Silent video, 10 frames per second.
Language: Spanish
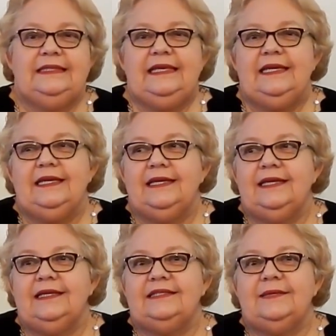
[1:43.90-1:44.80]

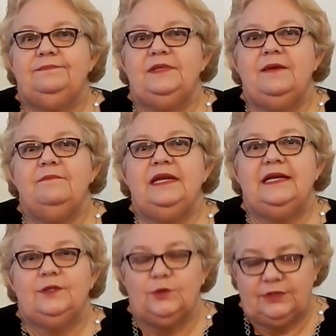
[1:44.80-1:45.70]
de septiembre
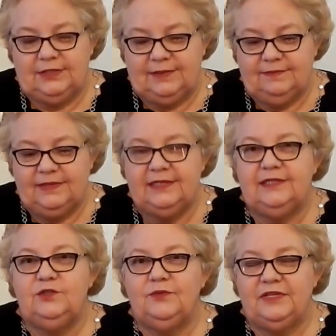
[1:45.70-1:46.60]
14.
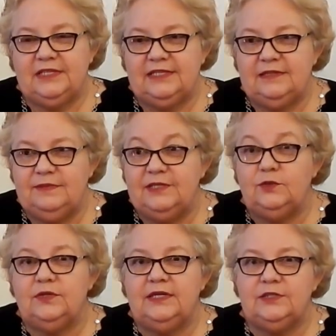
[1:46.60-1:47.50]
Esa es su fecha de
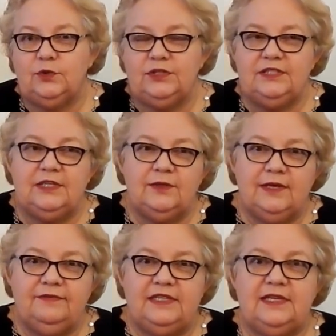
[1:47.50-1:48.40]
nacimiento. Estoy diciendo
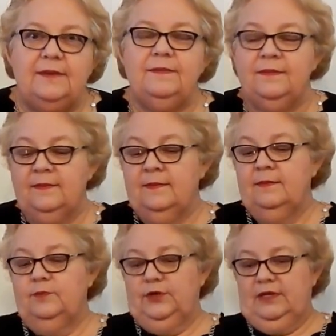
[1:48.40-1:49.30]
la fecha
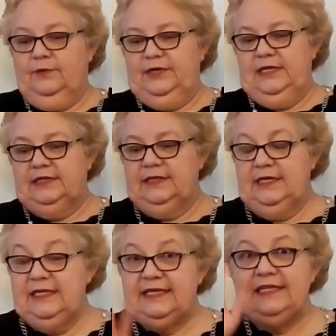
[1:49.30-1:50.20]
porque voy a
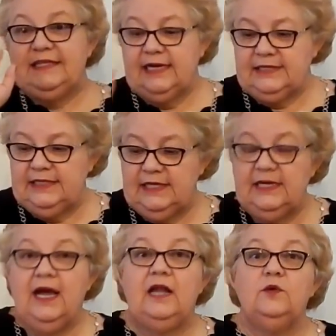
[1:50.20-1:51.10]
intentar
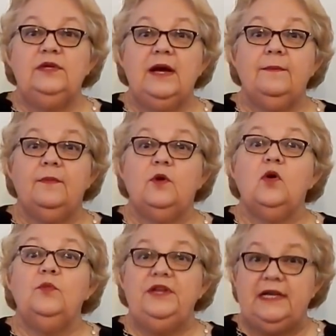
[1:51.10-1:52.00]
tener alguna
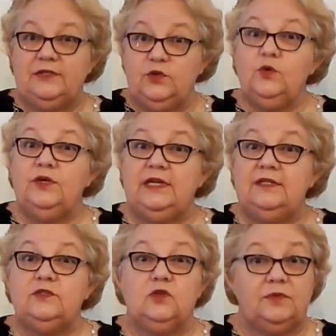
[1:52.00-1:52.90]
comunicación con
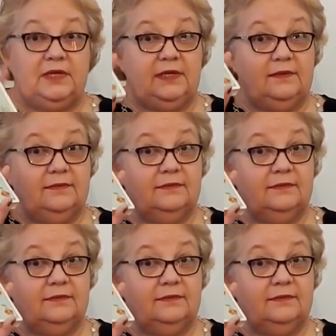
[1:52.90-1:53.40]
él sobre